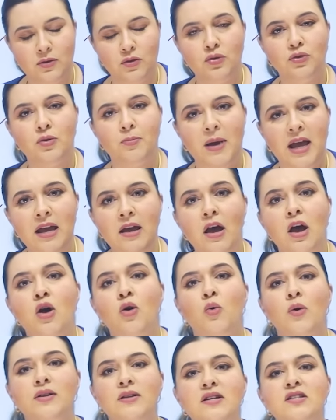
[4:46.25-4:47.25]
tudo bem?
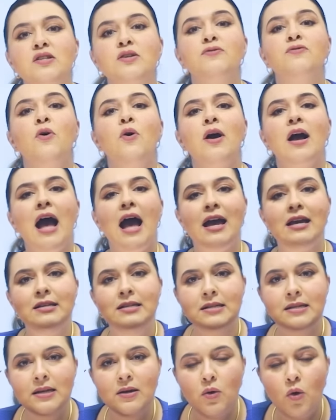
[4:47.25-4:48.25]
Quando as vogais
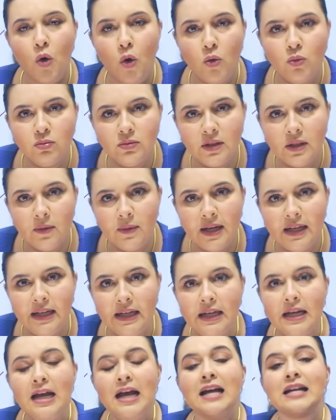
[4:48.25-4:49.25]
se encontram
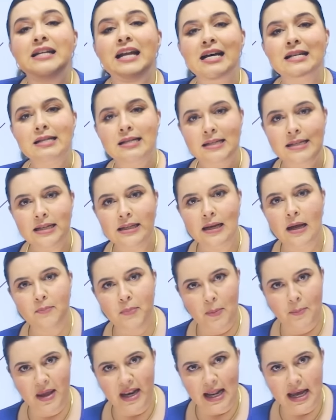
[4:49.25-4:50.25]
ali na sílaba,
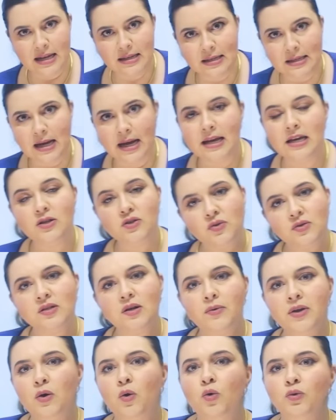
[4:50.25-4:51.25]
beleza? Isso são
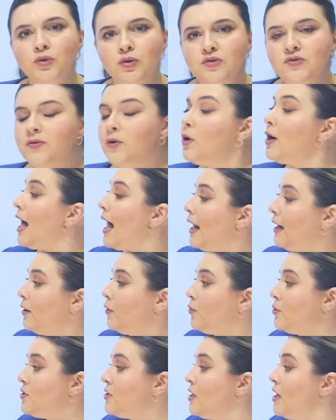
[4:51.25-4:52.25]
encontros
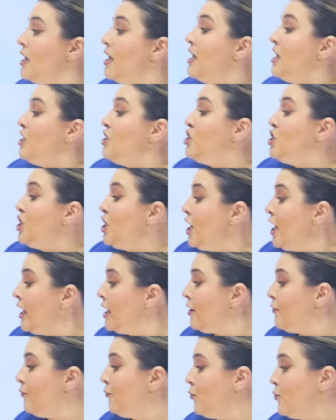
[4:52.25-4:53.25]
vocálicos.
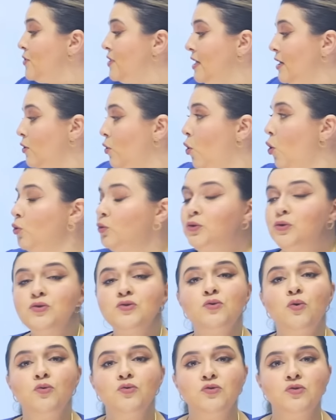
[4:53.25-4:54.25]
Dígrafos e encontros
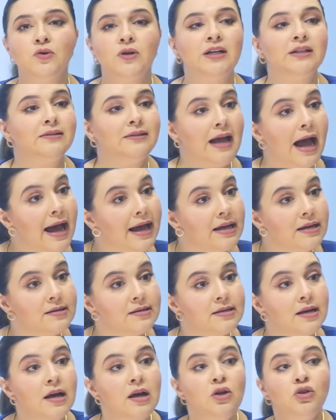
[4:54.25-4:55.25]

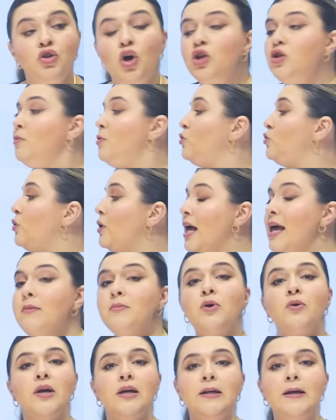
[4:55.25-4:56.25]
consonantais, todo mundo
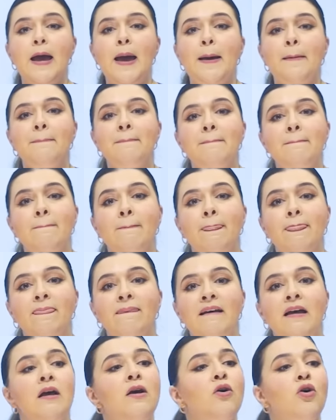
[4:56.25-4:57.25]
lembra o que, que é?
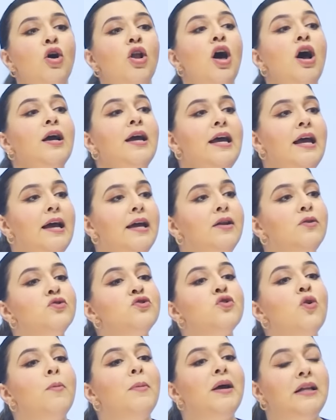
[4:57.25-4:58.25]
Coloquem aí nos
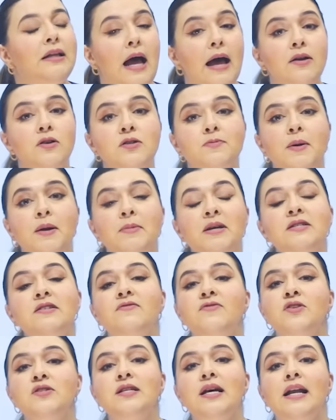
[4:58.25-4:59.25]
comentários para mim se
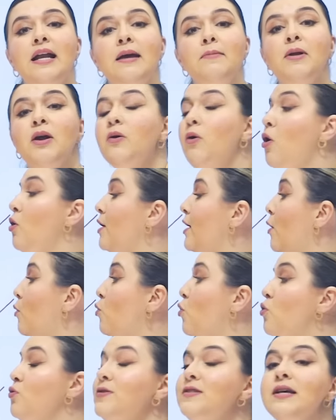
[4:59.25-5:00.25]
você lembra qual que é o
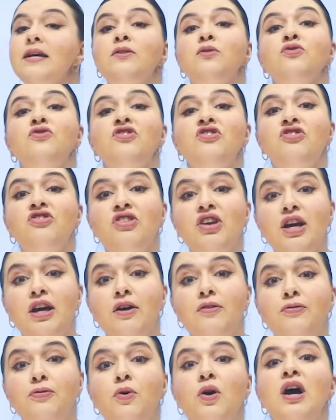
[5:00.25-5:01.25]
conceito de
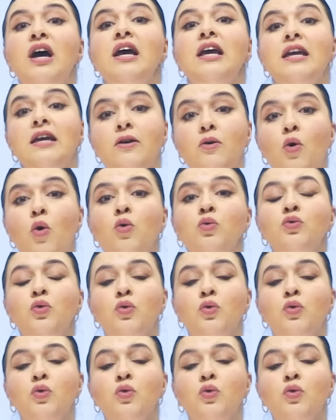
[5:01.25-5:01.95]
dígrafo e encontro